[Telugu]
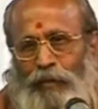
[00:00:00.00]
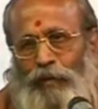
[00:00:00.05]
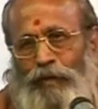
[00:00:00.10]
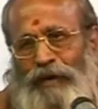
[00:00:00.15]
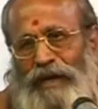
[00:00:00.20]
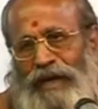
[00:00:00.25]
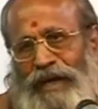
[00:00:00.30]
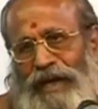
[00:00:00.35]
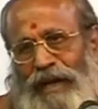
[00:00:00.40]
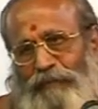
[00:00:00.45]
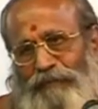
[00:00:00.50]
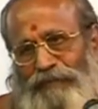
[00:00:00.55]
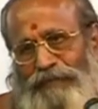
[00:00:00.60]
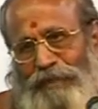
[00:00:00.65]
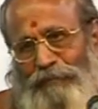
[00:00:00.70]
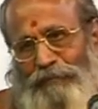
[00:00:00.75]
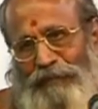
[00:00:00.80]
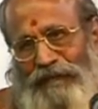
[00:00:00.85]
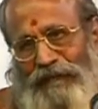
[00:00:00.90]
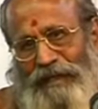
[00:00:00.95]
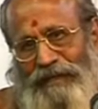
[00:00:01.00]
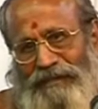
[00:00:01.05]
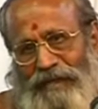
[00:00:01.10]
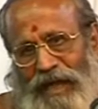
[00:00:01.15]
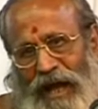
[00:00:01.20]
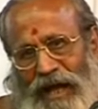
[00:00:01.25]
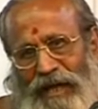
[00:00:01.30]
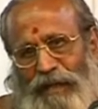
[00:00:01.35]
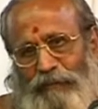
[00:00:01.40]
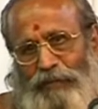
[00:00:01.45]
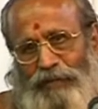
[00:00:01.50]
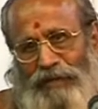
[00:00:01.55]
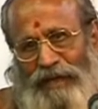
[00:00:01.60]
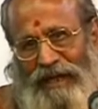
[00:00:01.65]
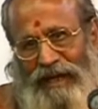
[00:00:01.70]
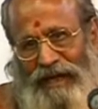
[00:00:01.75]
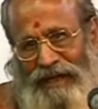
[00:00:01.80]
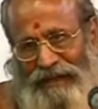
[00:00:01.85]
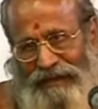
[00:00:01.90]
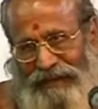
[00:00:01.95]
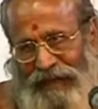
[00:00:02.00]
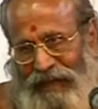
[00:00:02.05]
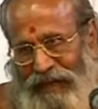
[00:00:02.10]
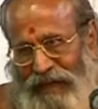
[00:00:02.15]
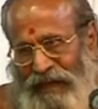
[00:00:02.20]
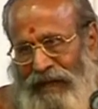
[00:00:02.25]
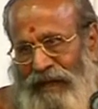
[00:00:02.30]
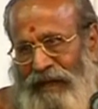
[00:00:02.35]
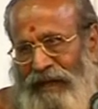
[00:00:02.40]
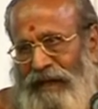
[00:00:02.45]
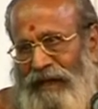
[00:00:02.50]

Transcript: ఒకే అంశం మీద ధ్యానం ఉండగలిగితేనే